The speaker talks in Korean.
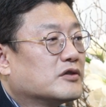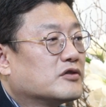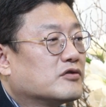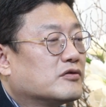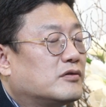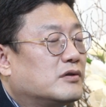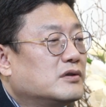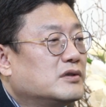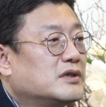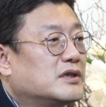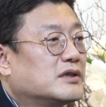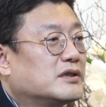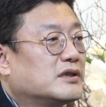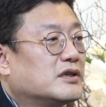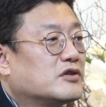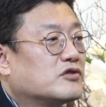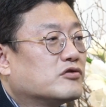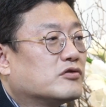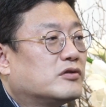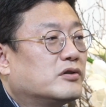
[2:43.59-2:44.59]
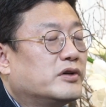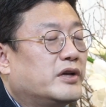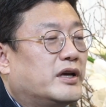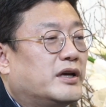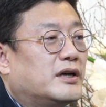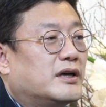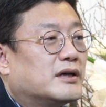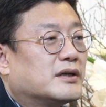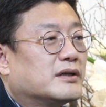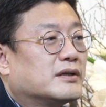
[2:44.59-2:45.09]
주권자들이
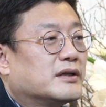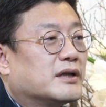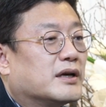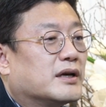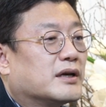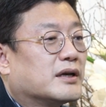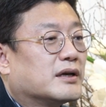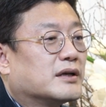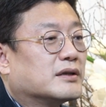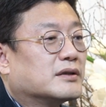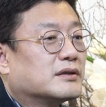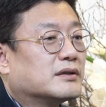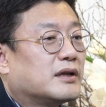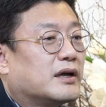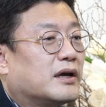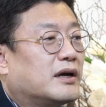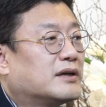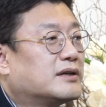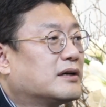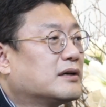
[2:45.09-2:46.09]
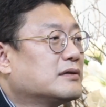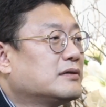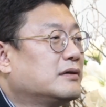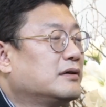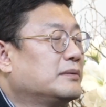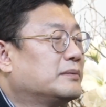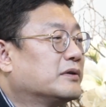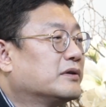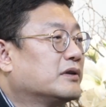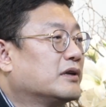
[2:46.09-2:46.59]
주권행위 하는데 내가
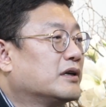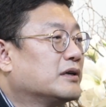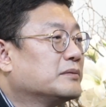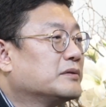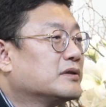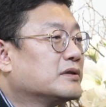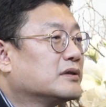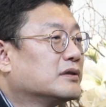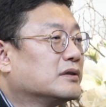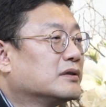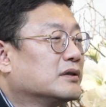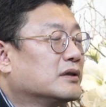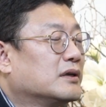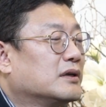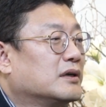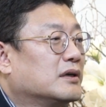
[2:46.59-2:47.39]
상처 입었네 하면서